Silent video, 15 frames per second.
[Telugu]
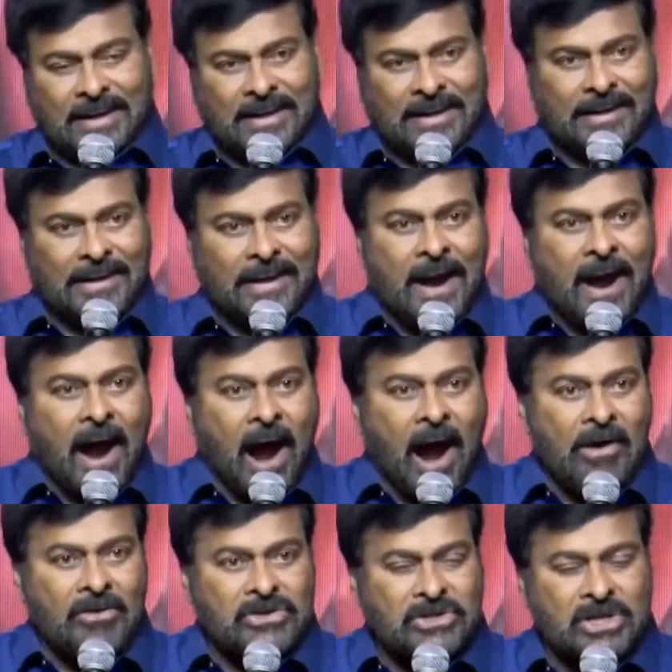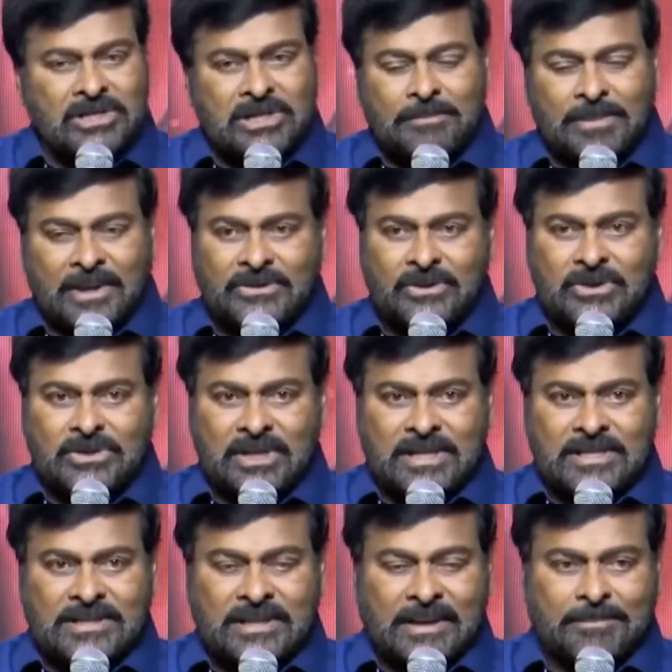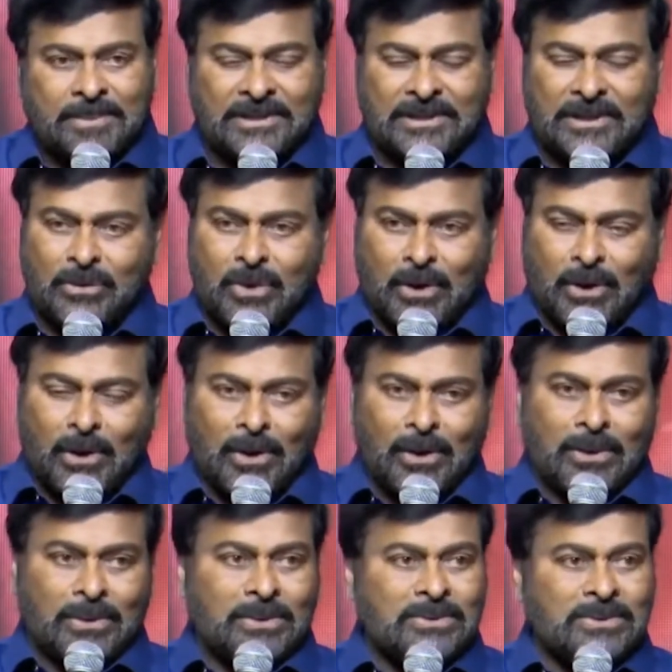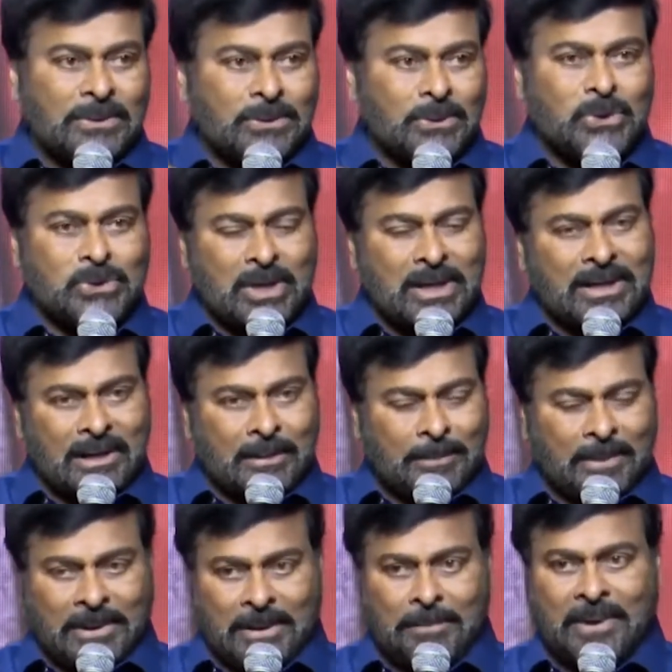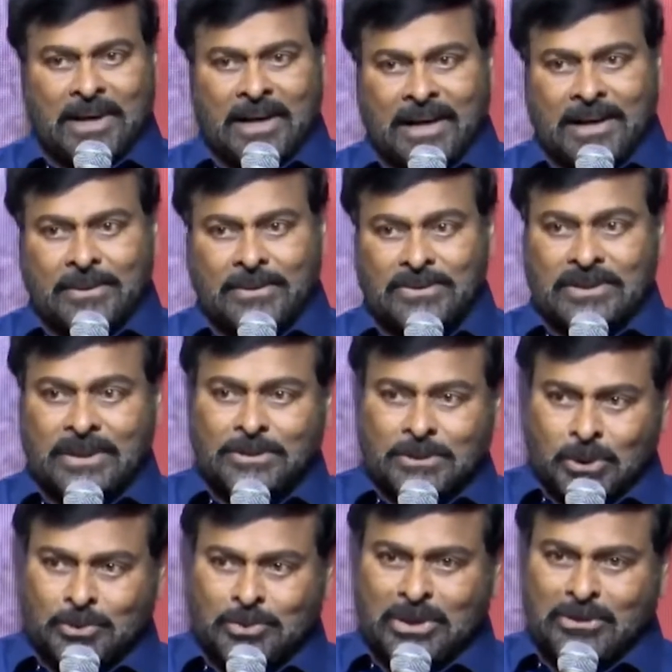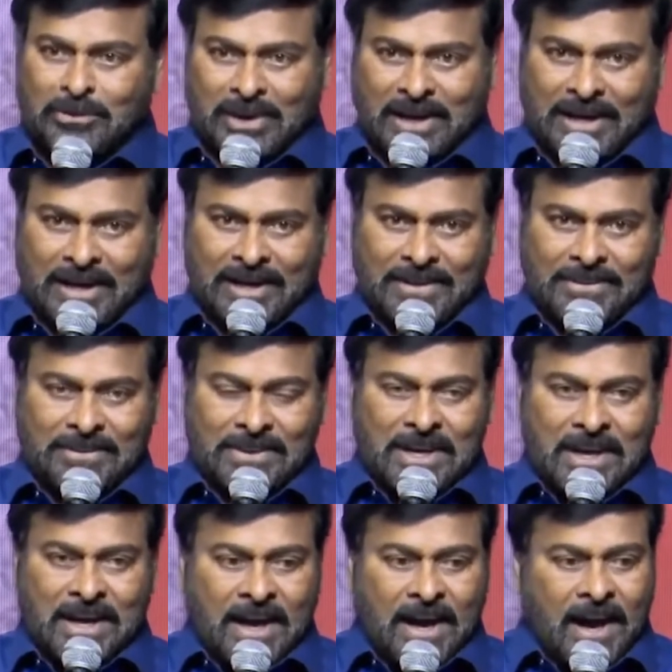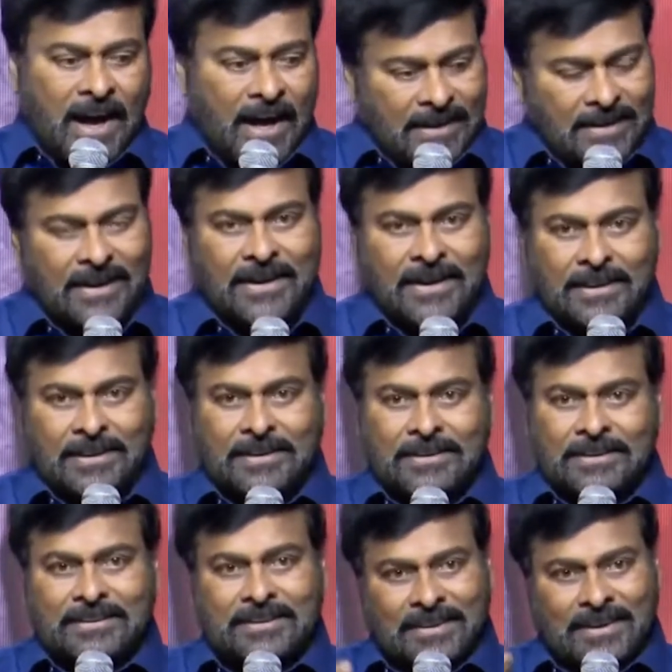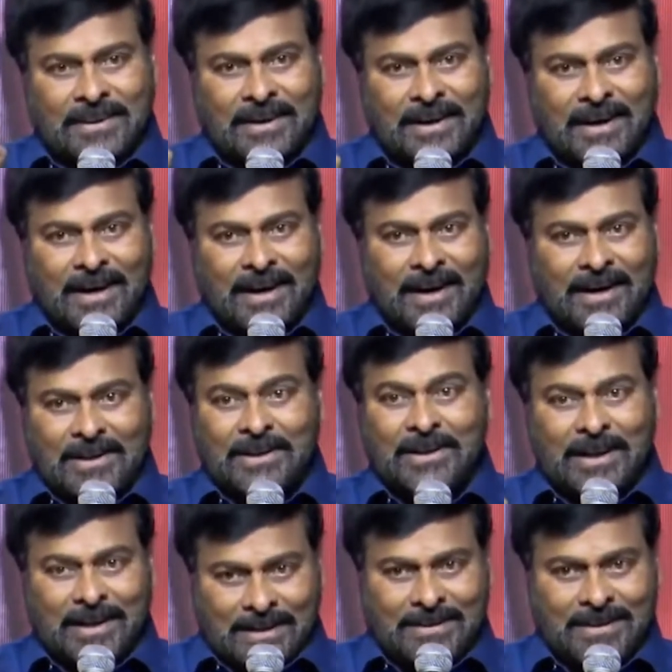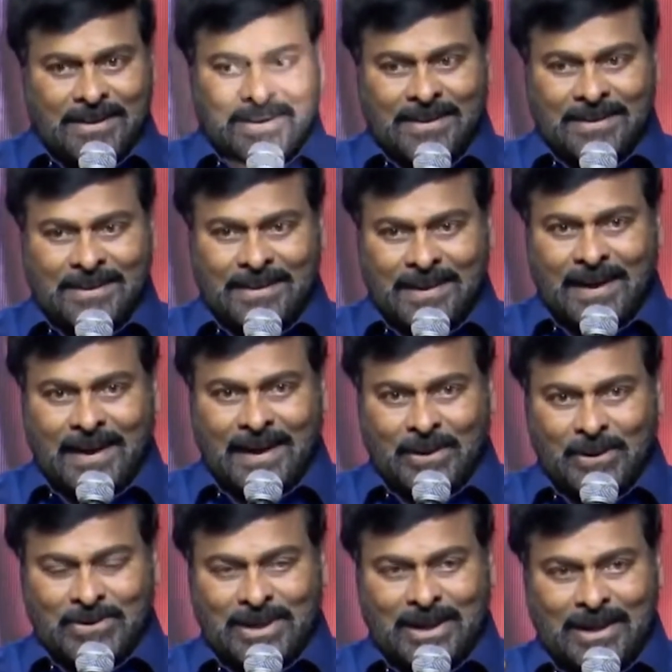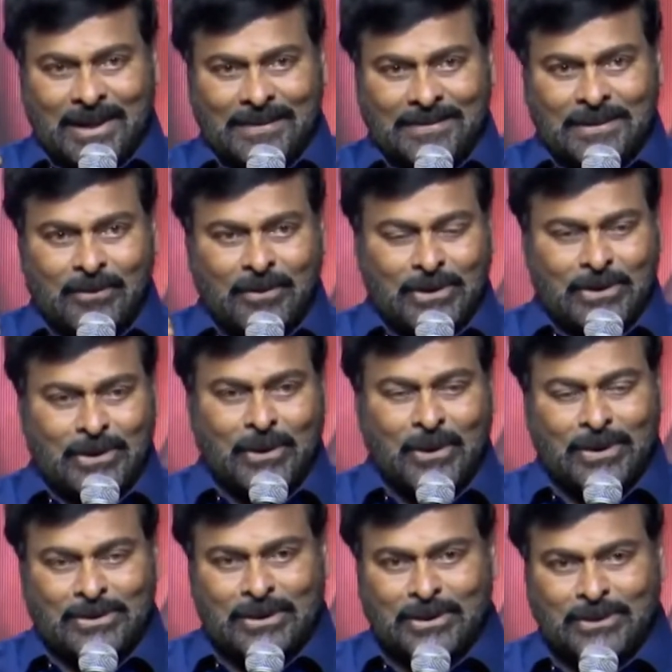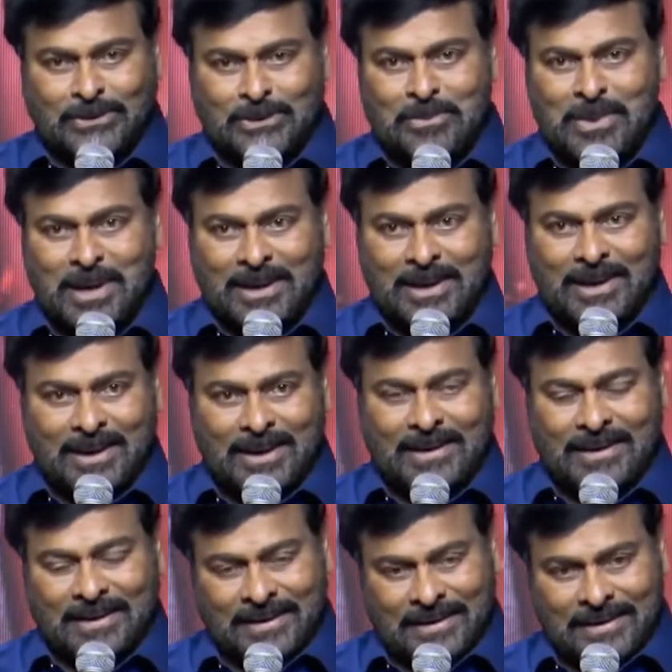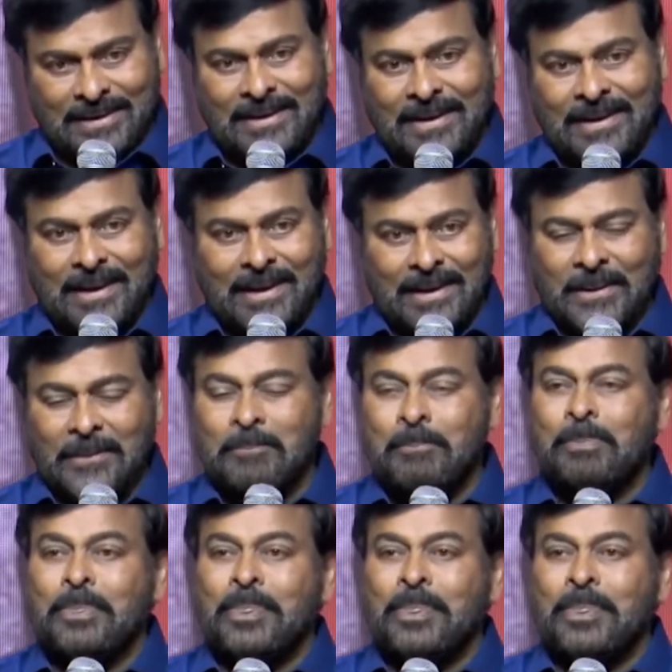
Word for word: దాన్ని ఆవిష్కరించే ప్రయత్నం చేసి ప్రతి ఒక్కళ్ళలోనూ సంతోషాన్ని నింప నింపగలిగాను సంతృప్తిని నింపగలిగాను అది అది ఆ రోజున అంత వర్షంలో కూడా తడుస్తూ మాట్లాడటానికి కారణం